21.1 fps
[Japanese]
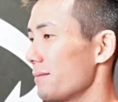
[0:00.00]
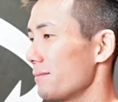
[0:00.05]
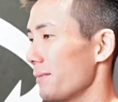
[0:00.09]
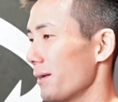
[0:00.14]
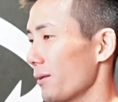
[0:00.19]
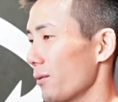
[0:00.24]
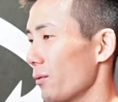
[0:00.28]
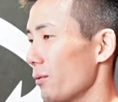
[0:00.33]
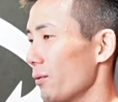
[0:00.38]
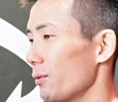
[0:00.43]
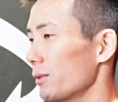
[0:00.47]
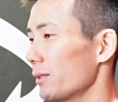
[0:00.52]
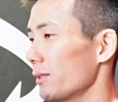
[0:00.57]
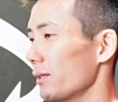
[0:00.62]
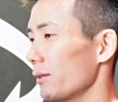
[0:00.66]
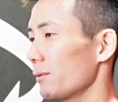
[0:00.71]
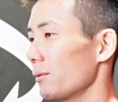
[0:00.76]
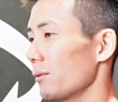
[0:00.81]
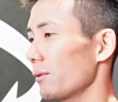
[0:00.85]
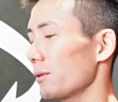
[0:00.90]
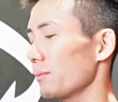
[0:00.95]
まあ、こういった
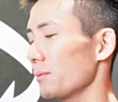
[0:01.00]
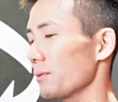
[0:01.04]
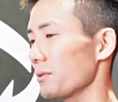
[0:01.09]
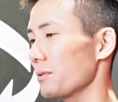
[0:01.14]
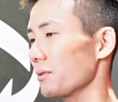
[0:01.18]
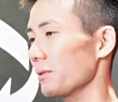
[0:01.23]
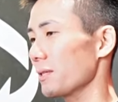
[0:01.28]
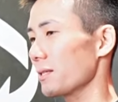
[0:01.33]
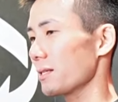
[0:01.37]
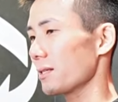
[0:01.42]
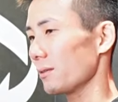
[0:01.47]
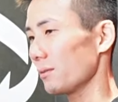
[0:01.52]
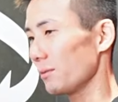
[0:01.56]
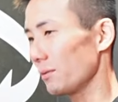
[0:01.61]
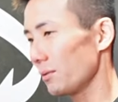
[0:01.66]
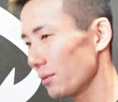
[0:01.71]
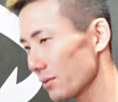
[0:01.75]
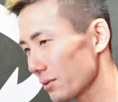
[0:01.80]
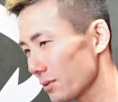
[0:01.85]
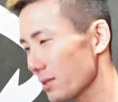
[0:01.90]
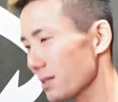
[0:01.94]
動きもそうですけど
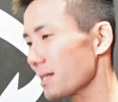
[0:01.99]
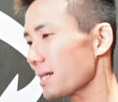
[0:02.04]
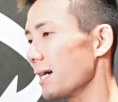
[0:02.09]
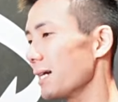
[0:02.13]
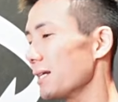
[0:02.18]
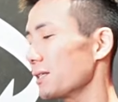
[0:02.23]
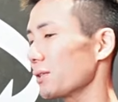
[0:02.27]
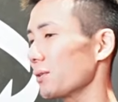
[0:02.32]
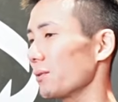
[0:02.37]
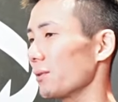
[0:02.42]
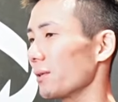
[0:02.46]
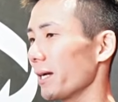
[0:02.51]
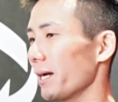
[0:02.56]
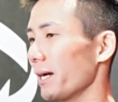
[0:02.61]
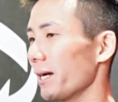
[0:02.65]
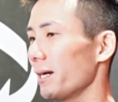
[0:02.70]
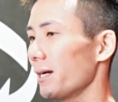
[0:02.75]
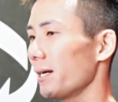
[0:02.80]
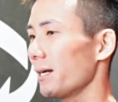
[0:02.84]
ほんと最小限